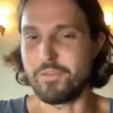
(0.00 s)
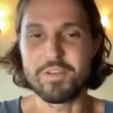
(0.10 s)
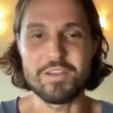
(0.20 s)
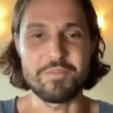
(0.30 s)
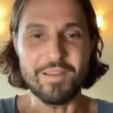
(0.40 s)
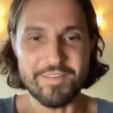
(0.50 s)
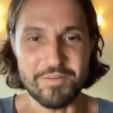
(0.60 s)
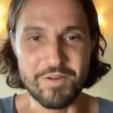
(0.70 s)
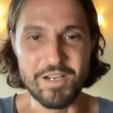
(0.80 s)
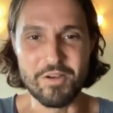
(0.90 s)
weiß auch nicht, was
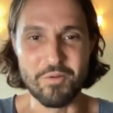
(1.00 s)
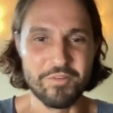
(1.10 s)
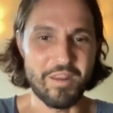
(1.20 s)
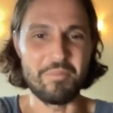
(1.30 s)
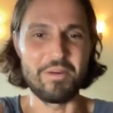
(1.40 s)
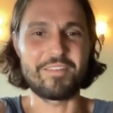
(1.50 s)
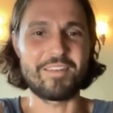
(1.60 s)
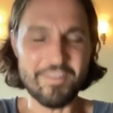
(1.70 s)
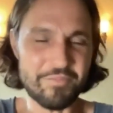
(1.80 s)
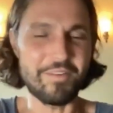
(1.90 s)
ich will. Und aber
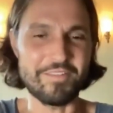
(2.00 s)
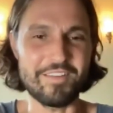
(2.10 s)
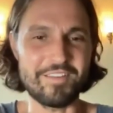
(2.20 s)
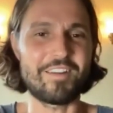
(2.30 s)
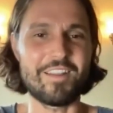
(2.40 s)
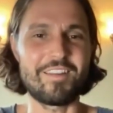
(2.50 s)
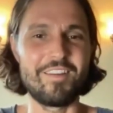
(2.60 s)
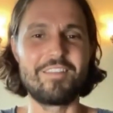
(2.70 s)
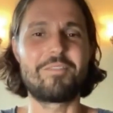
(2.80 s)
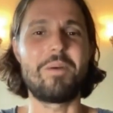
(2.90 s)
das, was jetzt gerade da
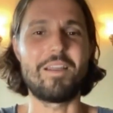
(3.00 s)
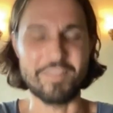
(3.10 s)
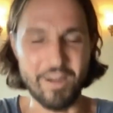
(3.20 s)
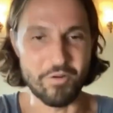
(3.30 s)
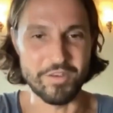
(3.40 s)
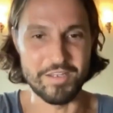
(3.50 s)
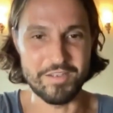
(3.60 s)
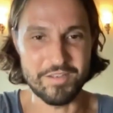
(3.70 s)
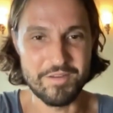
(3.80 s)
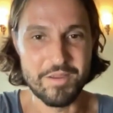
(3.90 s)
ist, passt auch
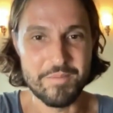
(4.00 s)
nicht.